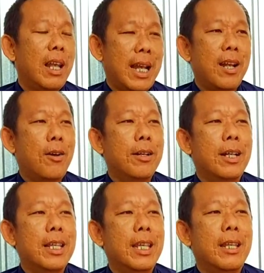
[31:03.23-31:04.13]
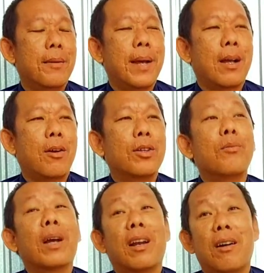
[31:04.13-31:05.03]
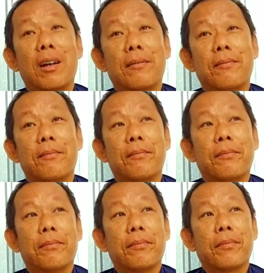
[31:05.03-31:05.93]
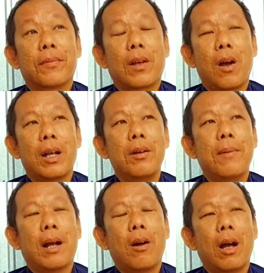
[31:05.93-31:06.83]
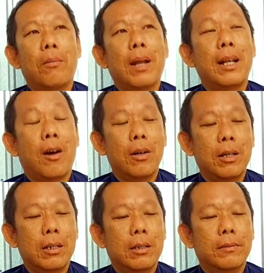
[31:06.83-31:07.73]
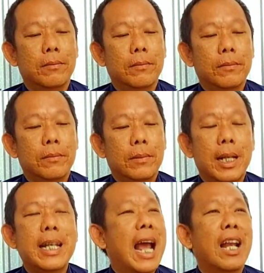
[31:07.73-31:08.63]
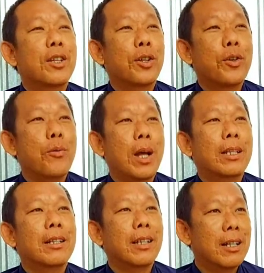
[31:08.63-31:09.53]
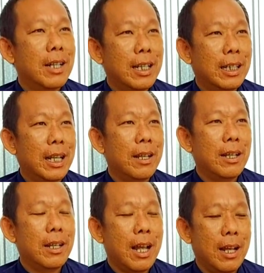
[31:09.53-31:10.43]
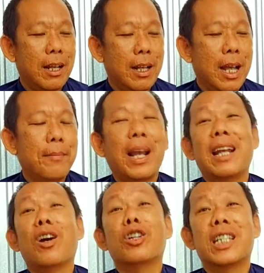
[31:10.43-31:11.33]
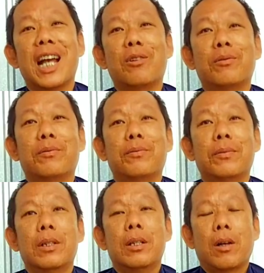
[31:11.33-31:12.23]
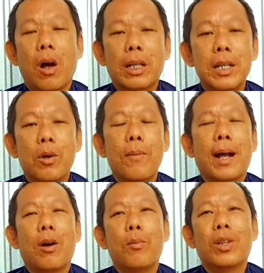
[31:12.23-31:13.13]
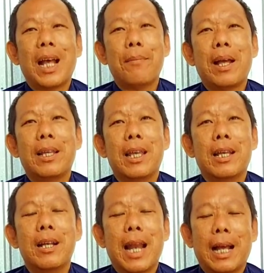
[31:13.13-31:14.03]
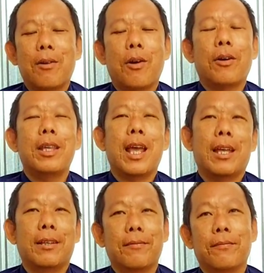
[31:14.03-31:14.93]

lãnh hội được cái gì thì bà con dùng cái đó còn nếu bà con không lãnh hội được thì trả lại cho tôi hoặc từ từ để để để, để mà lãnh hội sau còn thí dụ bà con muốn thắc mắc gì cứ đặt câu hỏi về